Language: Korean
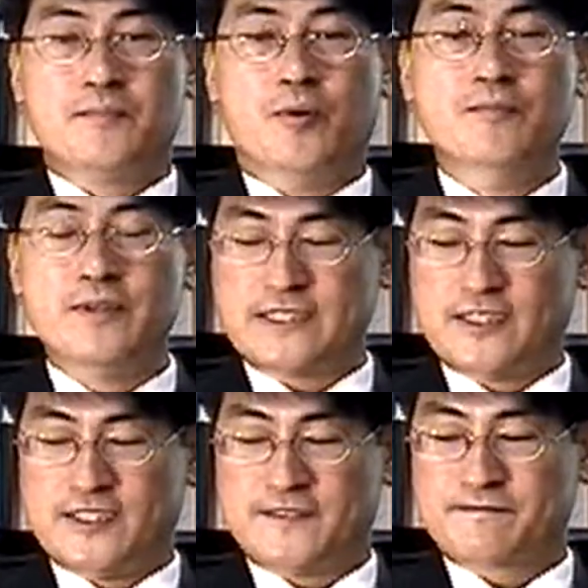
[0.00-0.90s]

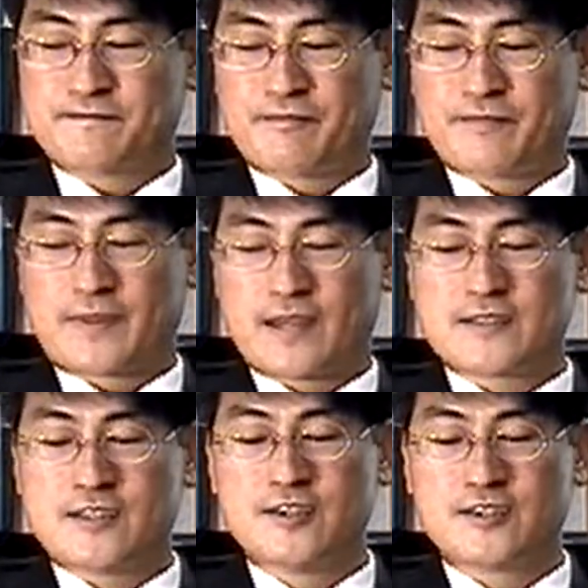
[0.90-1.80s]
본문에서는
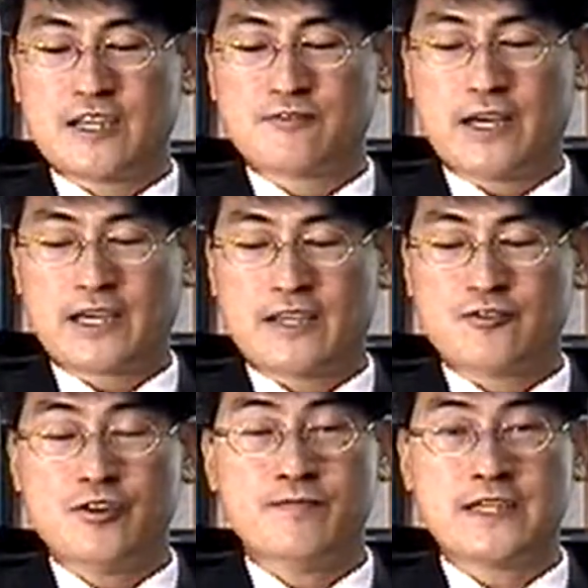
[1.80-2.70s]

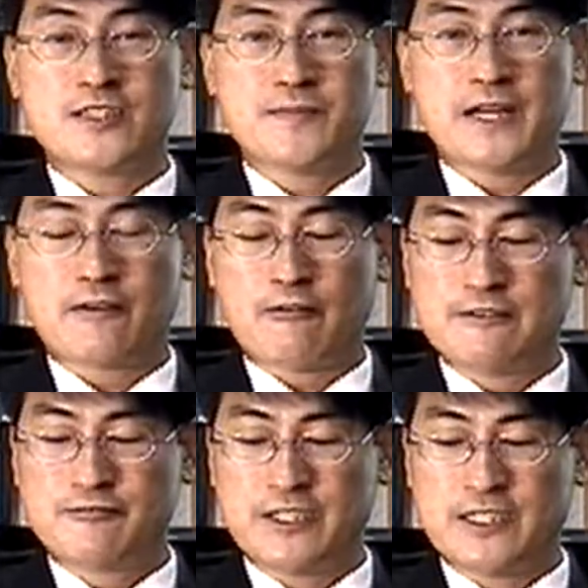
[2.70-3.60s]
선형대수학의 출발점이라고
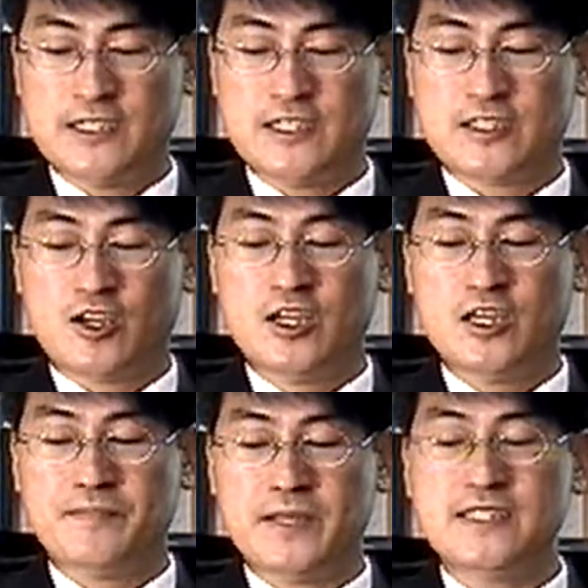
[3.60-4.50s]
할 수 있는
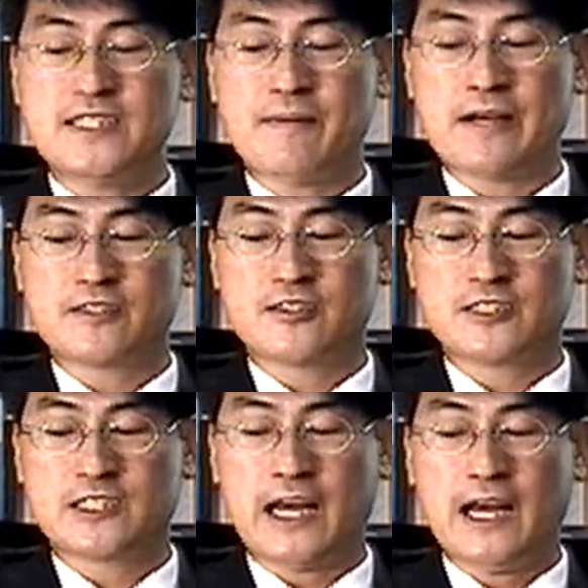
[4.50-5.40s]
연립 1차
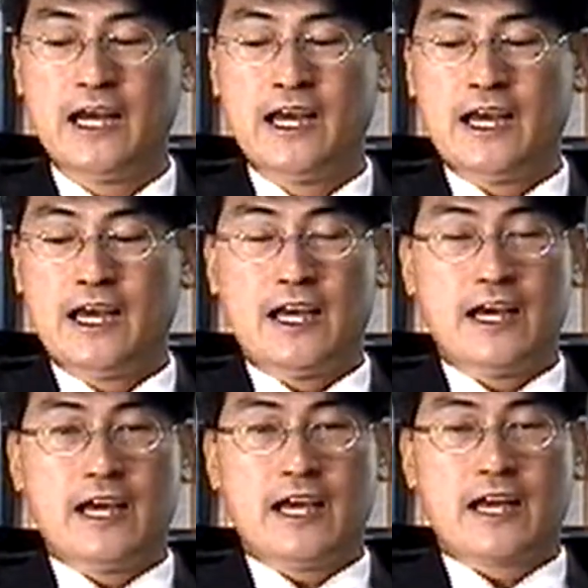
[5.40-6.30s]
방정식과
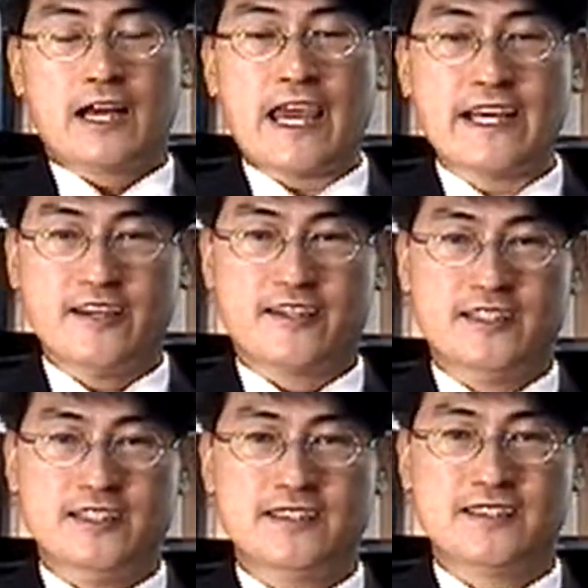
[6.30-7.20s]

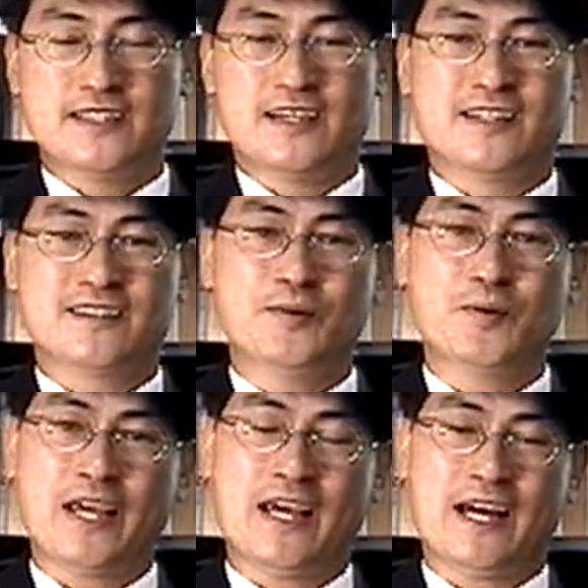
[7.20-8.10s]
행렬을 어,
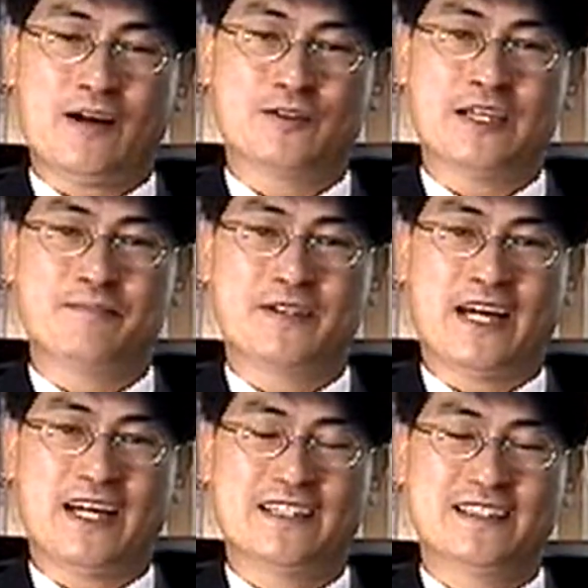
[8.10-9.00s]
소개하고자
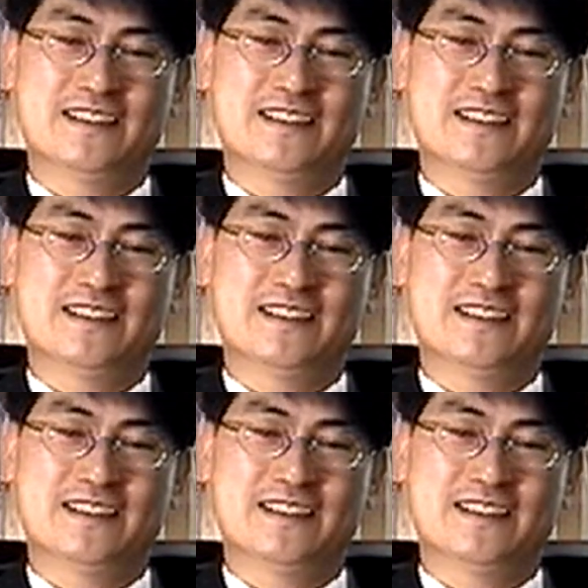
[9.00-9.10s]
합니다.